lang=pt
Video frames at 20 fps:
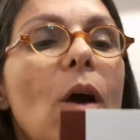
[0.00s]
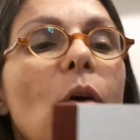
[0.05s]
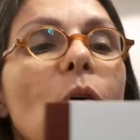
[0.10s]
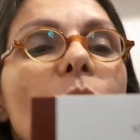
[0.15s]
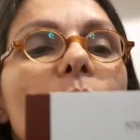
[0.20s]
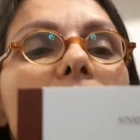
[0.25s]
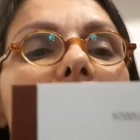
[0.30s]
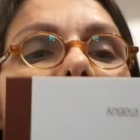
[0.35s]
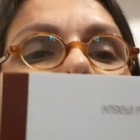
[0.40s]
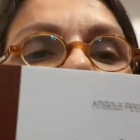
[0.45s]

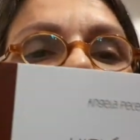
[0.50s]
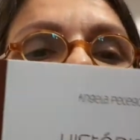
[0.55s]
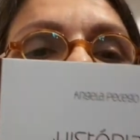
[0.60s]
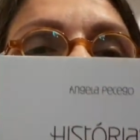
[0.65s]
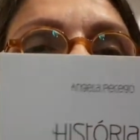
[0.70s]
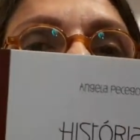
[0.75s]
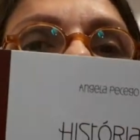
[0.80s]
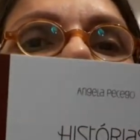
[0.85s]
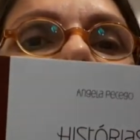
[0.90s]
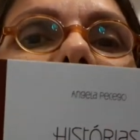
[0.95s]
O livro
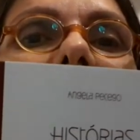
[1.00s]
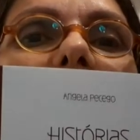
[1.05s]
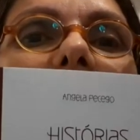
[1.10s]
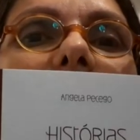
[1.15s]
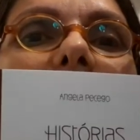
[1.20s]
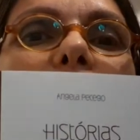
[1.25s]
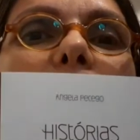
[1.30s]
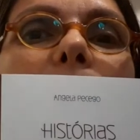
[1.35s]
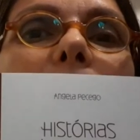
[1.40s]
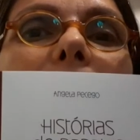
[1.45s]
foi
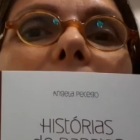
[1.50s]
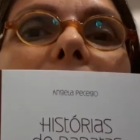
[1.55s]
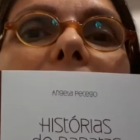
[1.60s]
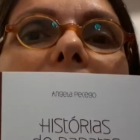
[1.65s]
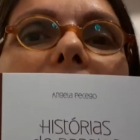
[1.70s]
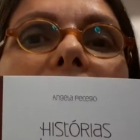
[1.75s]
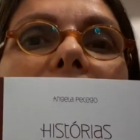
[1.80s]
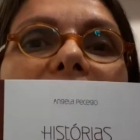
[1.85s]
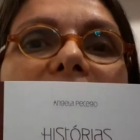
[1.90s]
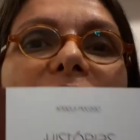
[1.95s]
escrito pela
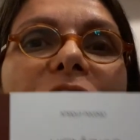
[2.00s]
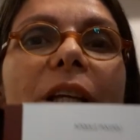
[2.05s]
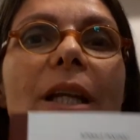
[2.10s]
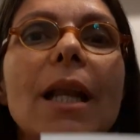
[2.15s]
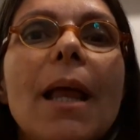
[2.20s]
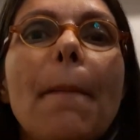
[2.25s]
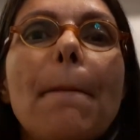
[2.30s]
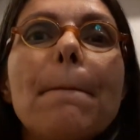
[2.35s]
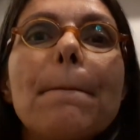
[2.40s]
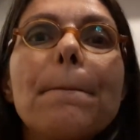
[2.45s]

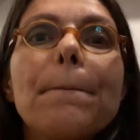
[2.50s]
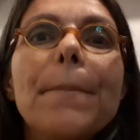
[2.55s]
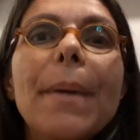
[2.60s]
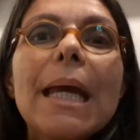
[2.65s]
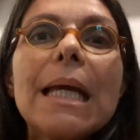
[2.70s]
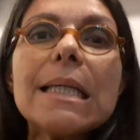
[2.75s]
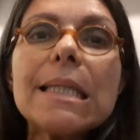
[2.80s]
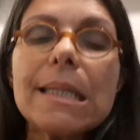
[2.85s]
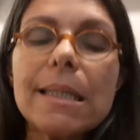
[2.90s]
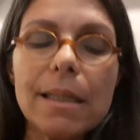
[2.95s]
Ângela
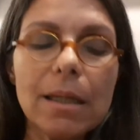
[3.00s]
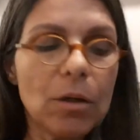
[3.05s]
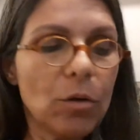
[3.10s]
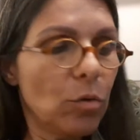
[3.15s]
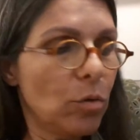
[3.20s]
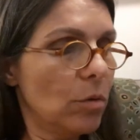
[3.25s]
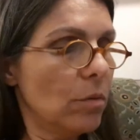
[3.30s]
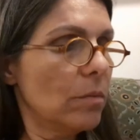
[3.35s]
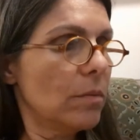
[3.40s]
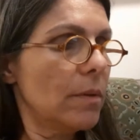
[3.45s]

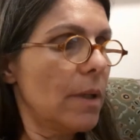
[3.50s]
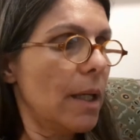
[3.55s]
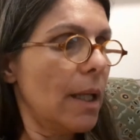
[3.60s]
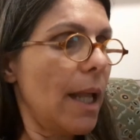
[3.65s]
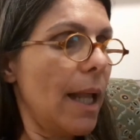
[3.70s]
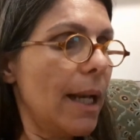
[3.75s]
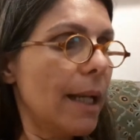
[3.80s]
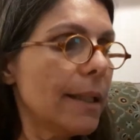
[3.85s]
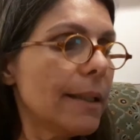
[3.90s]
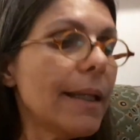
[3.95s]
Pêssego.
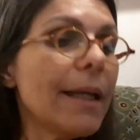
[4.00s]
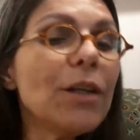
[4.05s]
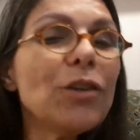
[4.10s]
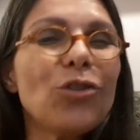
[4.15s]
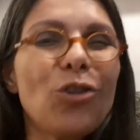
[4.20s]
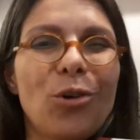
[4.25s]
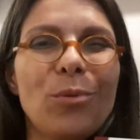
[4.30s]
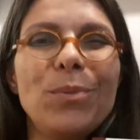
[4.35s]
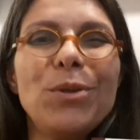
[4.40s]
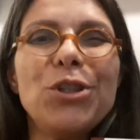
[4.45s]
Ela tem
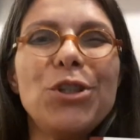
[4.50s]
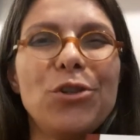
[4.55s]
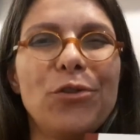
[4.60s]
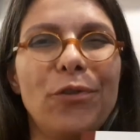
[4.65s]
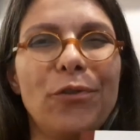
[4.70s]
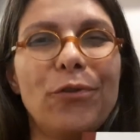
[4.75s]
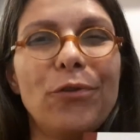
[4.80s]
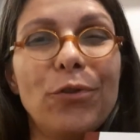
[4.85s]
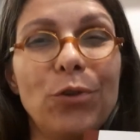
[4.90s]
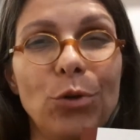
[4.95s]
nome de
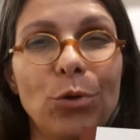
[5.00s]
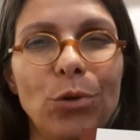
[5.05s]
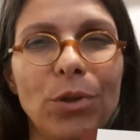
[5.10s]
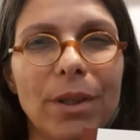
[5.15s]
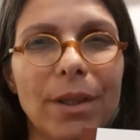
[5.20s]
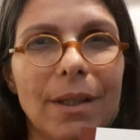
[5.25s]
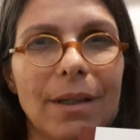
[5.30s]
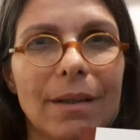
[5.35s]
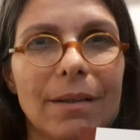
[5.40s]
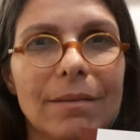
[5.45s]

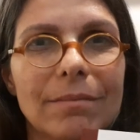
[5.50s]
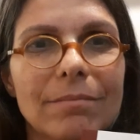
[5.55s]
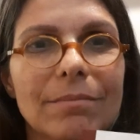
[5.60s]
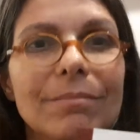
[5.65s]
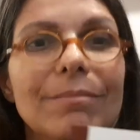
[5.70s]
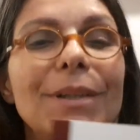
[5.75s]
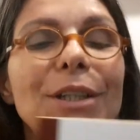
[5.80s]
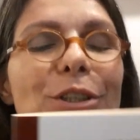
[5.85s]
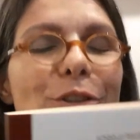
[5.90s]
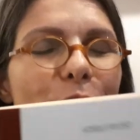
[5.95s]
fruta,
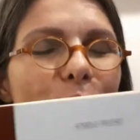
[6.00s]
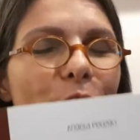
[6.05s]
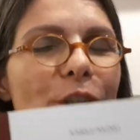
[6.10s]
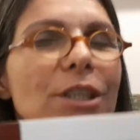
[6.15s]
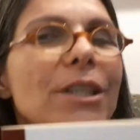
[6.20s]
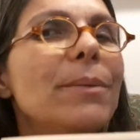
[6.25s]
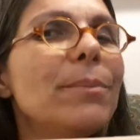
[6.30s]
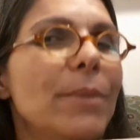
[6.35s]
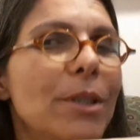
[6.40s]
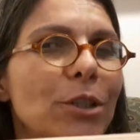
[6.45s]
mas
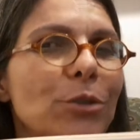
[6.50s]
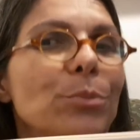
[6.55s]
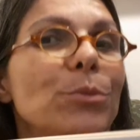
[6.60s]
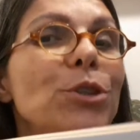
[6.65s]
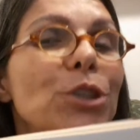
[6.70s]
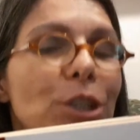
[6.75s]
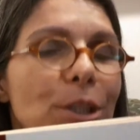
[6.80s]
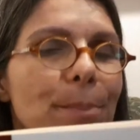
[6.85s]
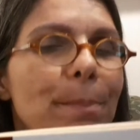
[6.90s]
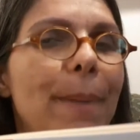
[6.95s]
gosta mesmo
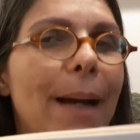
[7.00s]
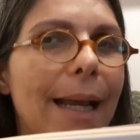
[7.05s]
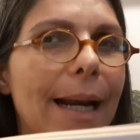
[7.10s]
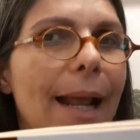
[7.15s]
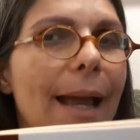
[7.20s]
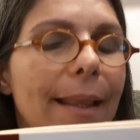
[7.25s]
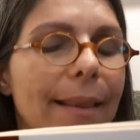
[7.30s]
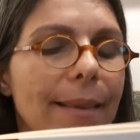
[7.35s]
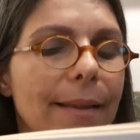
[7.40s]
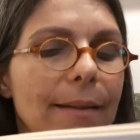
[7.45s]
de
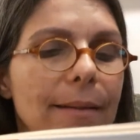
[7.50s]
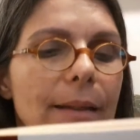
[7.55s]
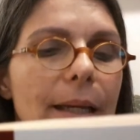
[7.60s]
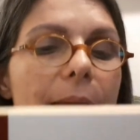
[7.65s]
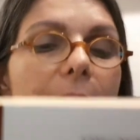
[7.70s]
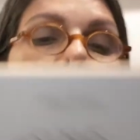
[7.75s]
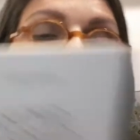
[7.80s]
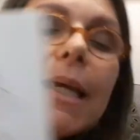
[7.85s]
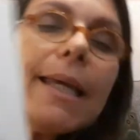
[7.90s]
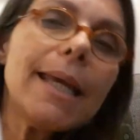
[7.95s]
barata.
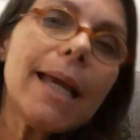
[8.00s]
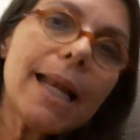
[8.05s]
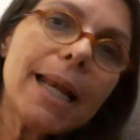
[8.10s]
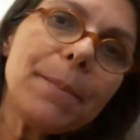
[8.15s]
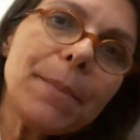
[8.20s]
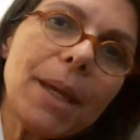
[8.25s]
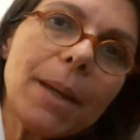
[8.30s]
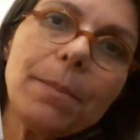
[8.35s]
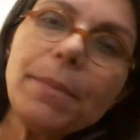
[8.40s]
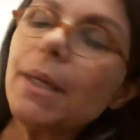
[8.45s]
E ela é
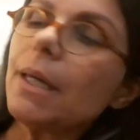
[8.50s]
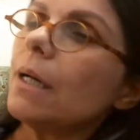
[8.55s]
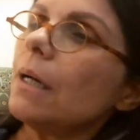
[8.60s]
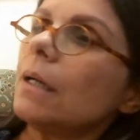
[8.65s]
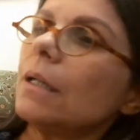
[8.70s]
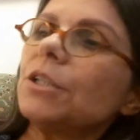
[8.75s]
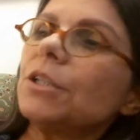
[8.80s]
minha amiga